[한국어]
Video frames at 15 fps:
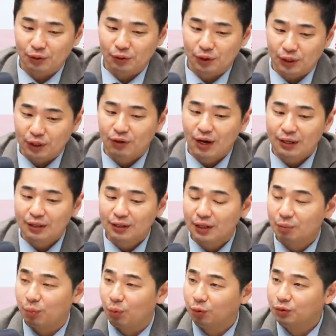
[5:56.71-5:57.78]
기관들의
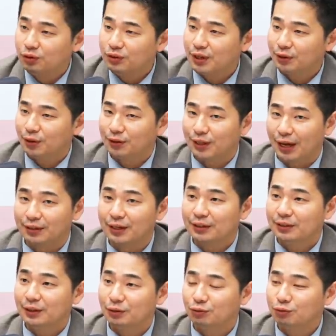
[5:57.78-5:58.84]
모든 섹터 다 살
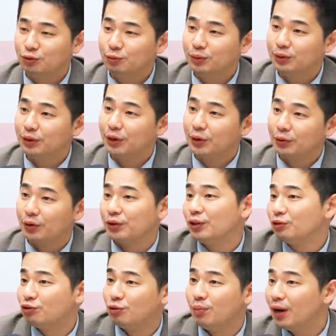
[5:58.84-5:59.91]
때 수급이
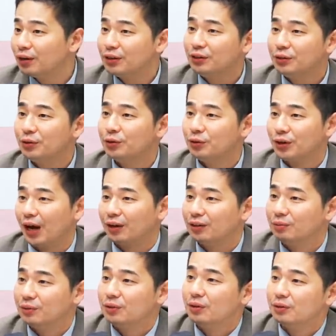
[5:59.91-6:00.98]
굉장히 뒤바뀌는 경우가
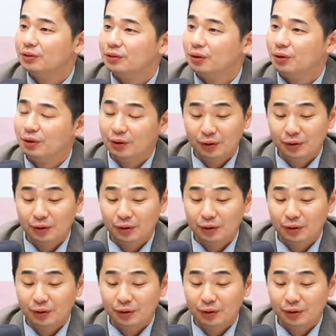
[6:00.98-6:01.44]
가끔 있거든요.